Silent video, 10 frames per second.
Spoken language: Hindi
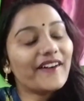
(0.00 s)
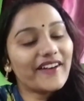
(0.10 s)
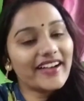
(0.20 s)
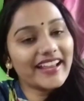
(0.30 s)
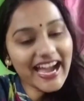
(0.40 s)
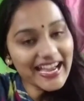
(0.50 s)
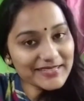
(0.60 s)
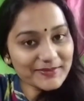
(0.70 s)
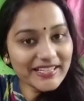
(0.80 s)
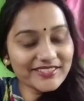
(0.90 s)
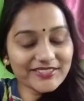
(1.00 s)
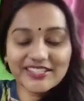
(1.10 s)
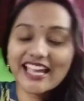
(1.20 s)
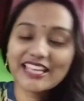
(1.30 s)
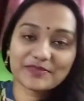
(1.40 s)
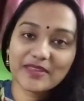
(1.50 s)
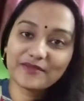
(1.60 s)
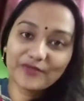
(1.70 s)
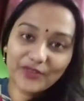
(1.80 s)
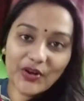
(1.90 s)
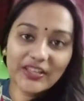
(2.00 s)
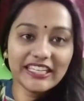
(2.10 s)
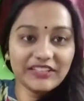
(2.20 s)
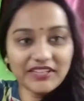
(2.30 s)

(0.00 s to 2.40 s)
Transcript: और आज मैंने सोचा आज मैं ब्लॉग